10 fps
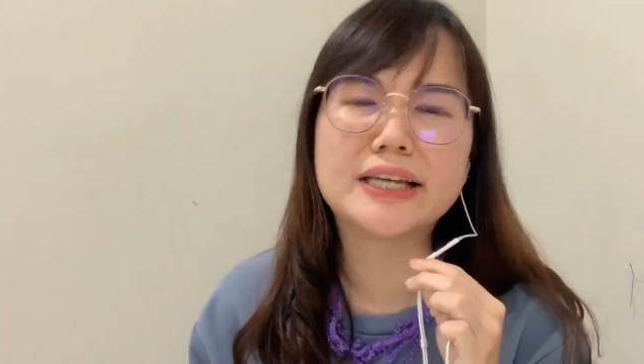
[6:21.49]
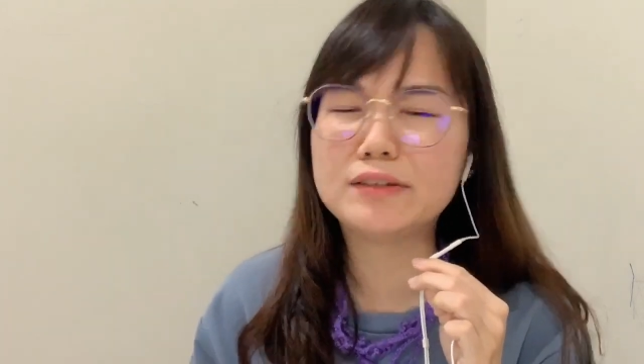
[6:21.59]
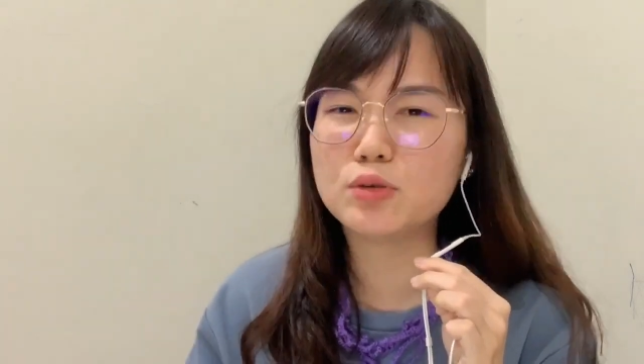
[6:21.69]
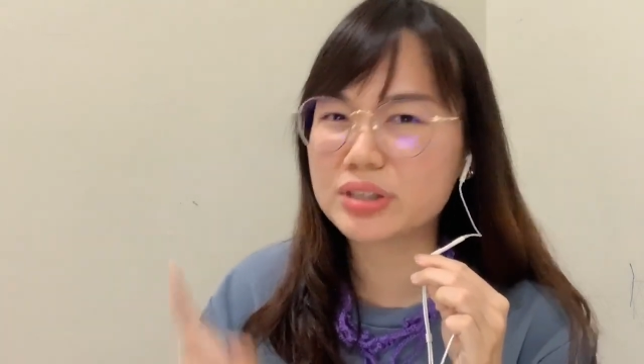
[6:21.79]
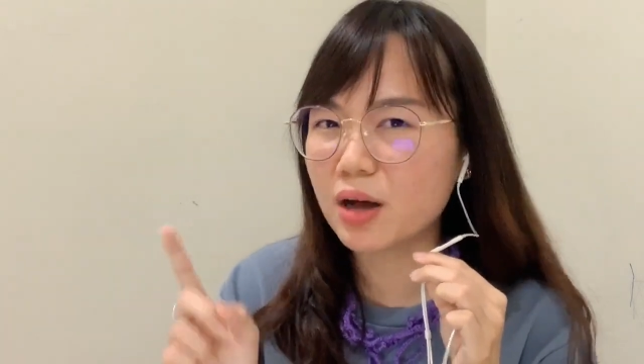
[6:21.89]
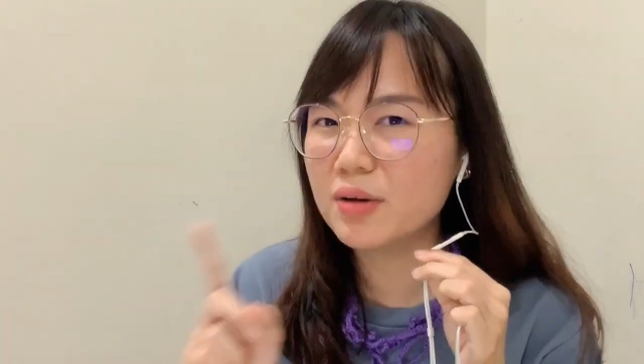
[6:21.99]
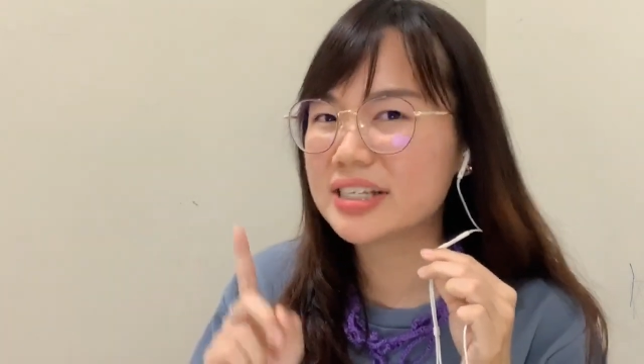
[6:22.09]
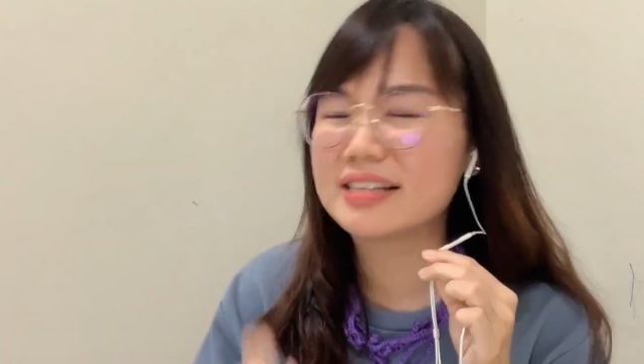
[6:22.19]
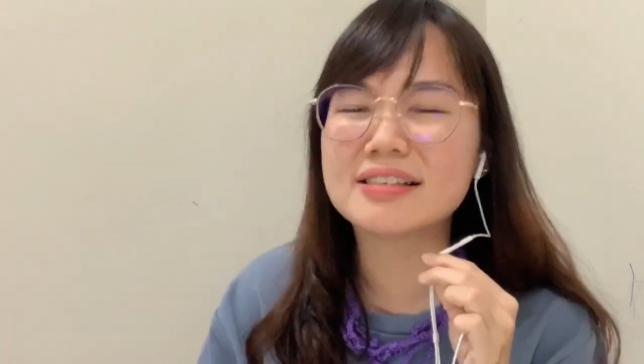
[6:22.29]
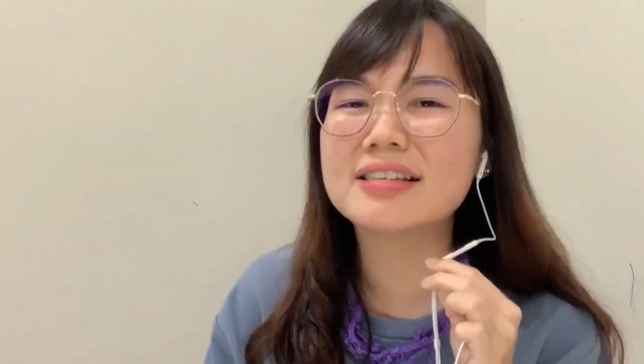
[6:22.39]
有时候
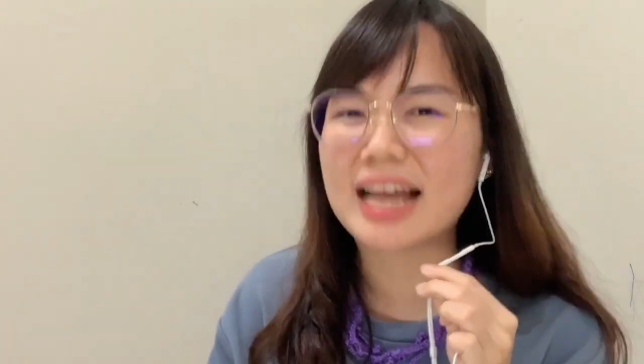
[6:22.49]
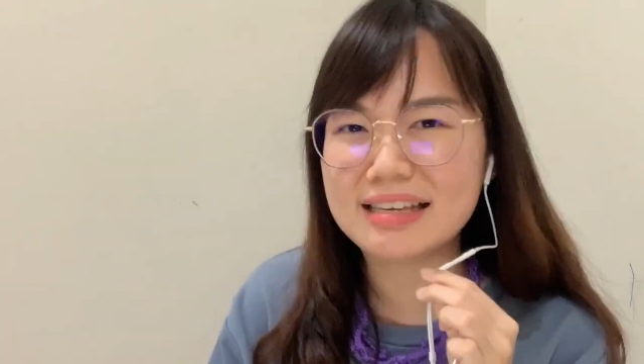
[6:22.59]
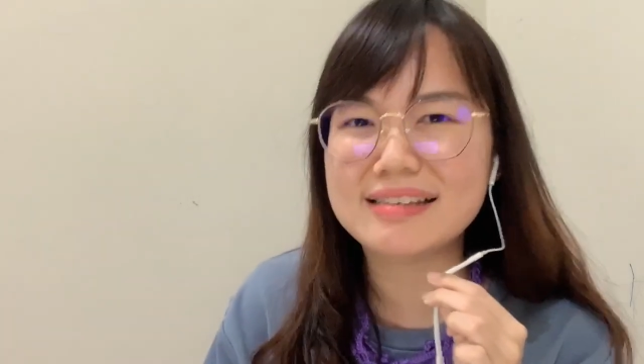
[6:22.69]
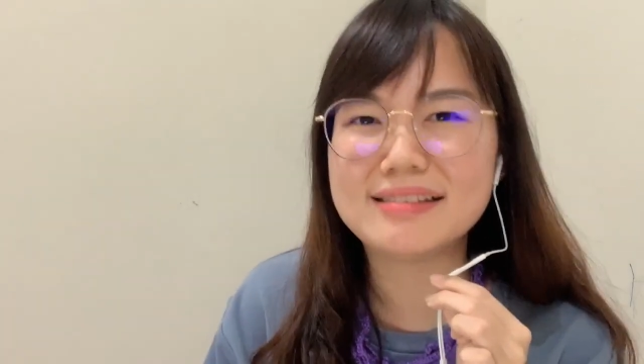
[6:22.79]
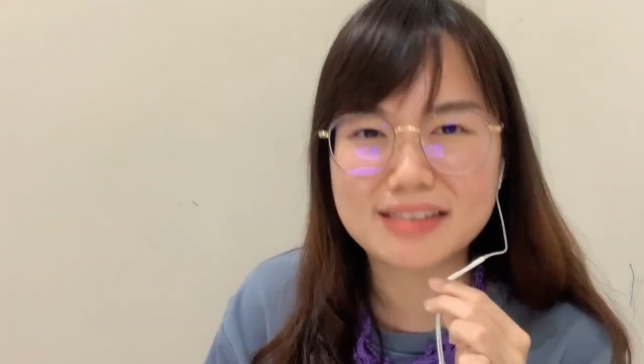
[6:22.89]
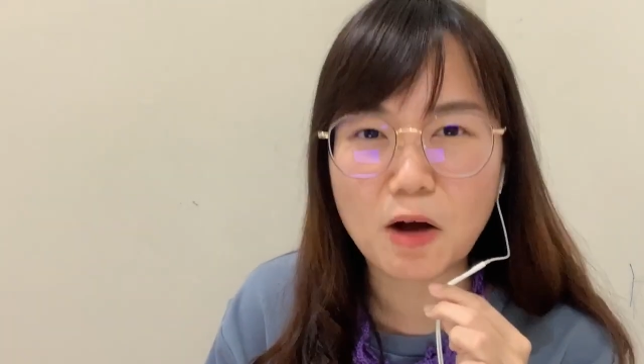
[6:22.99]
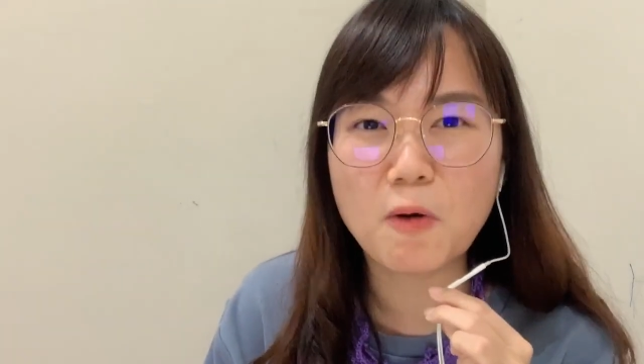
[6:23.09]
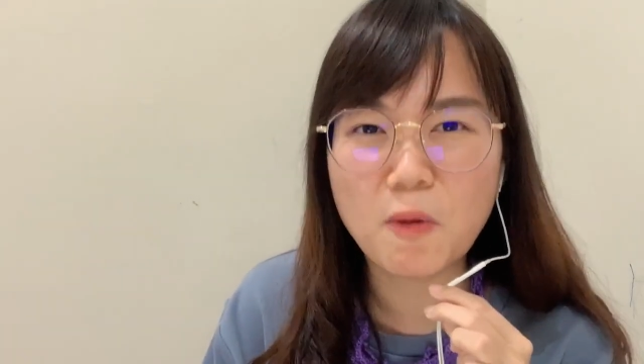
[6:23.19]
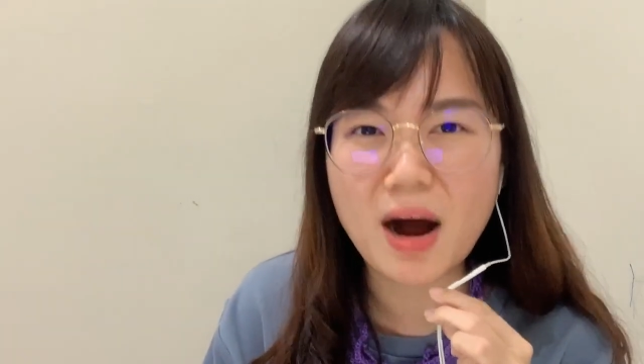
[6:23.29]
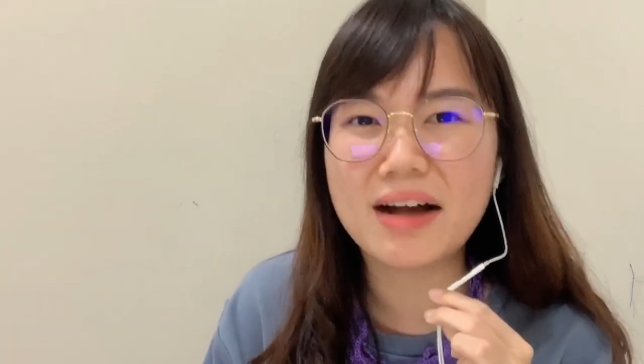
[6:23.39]
真的是难以消
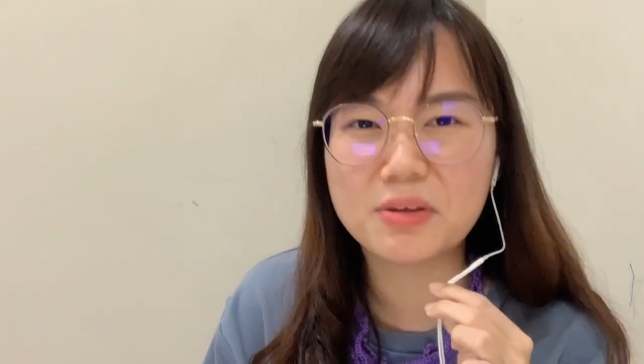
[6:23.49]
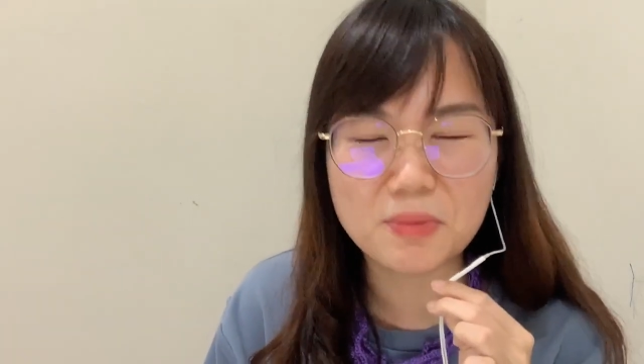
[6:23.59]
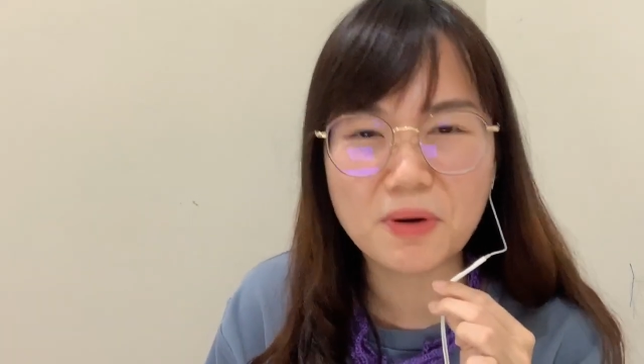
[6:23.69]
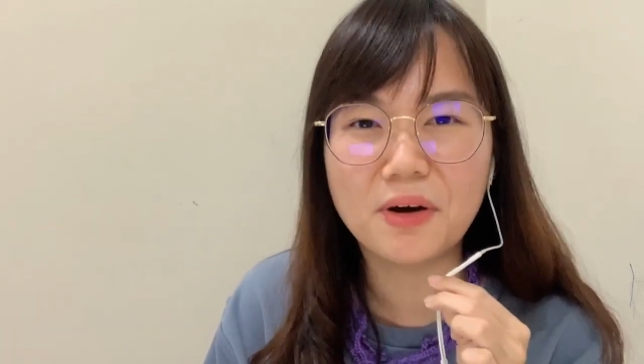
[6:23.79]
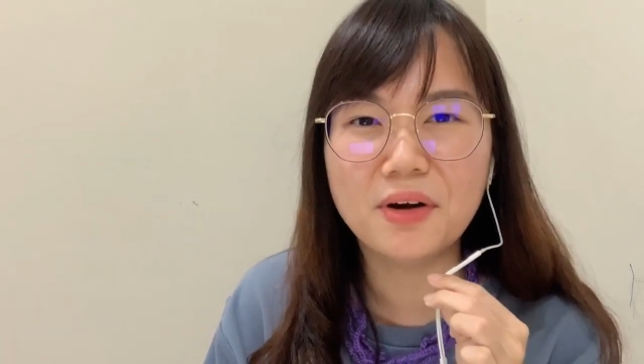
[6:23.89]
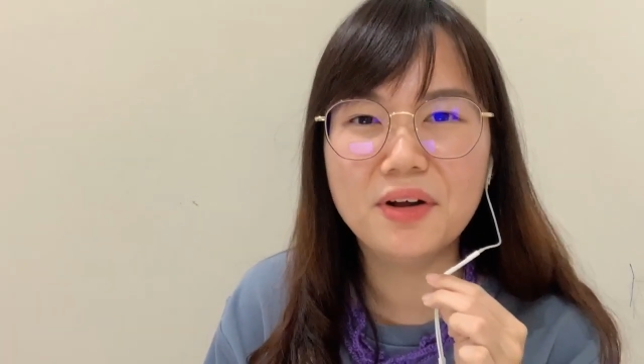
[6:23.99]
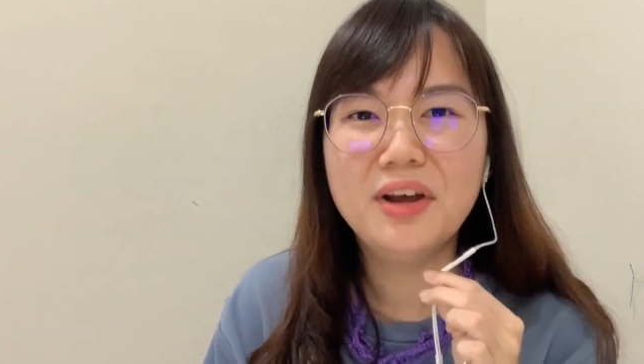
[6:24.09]
化的哦。